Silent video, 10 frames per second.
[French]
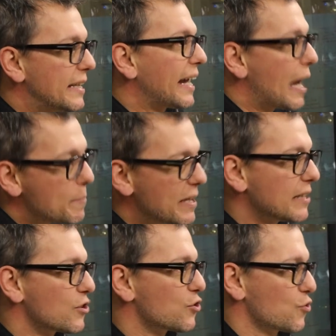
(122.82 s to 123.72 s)
idée
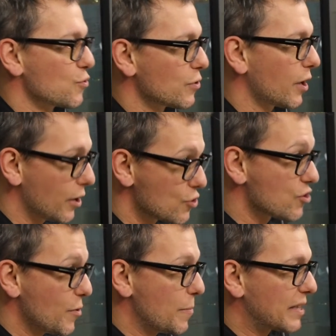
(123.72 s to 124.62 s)
rapide sur
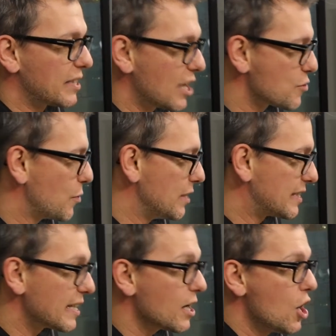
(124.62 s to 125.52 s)
justement un personnage
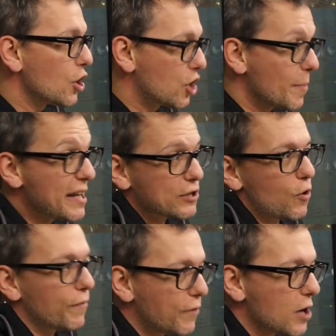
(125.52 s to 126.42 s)
politique, comment est-ce
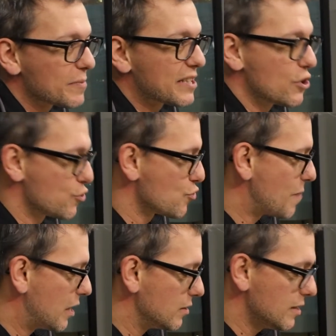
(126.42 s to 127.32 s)
qu'on forme ces
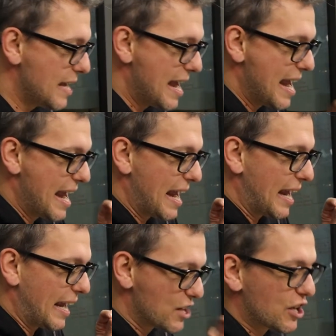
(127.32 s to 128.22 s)
jugements-là?
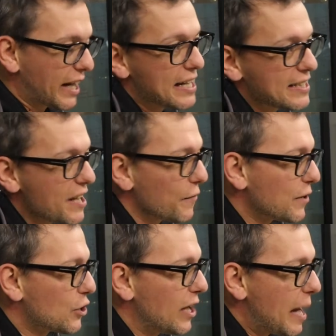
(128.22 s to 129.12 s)
Et j'ai réalisé en
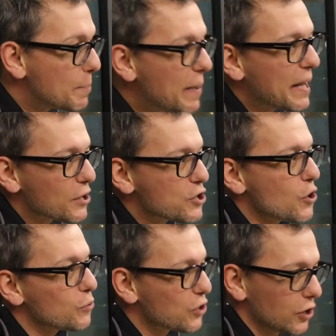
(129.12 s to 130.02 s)
fait que la pire
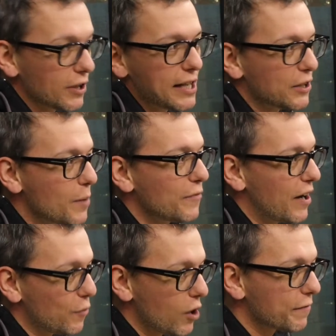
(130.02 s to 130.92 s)
chose que Donald Trump
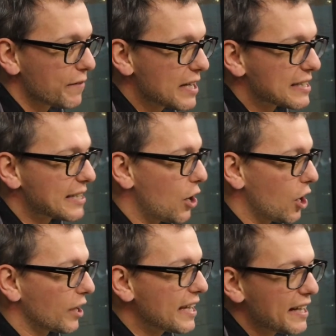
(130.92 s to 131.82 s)
va avoir fait, ça
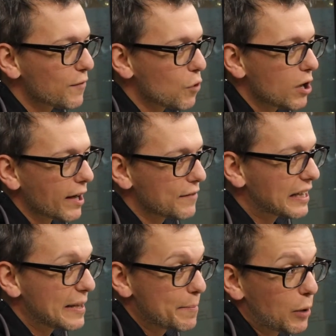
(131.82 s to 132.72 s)
n'aura rien à voir
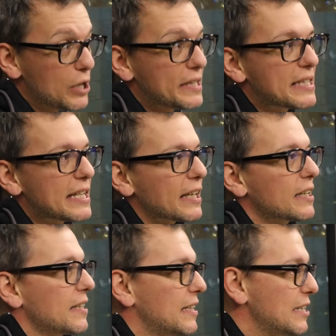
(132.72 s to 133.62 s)
avec les
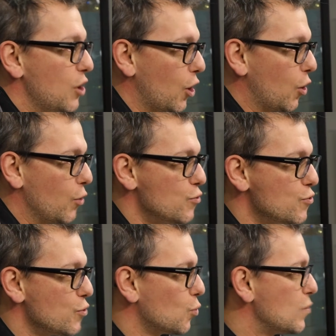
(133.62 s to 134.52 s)
politiques qu'il aura
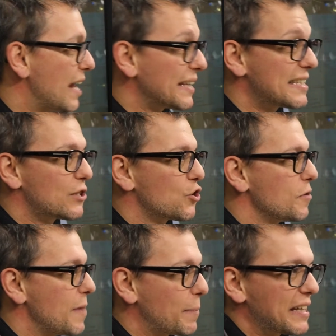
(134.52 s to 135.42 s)
eues ou
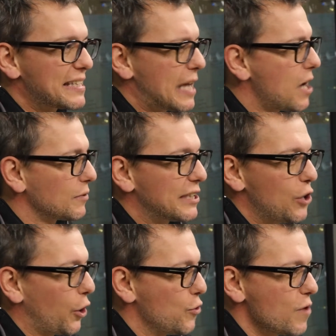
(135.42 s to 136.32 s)
l'attitude méprisante
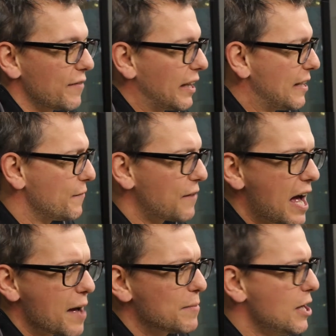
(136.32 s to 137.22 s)
qu'il aura eue envers les
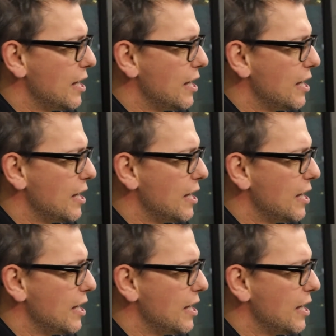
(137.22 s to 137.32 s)
femmes,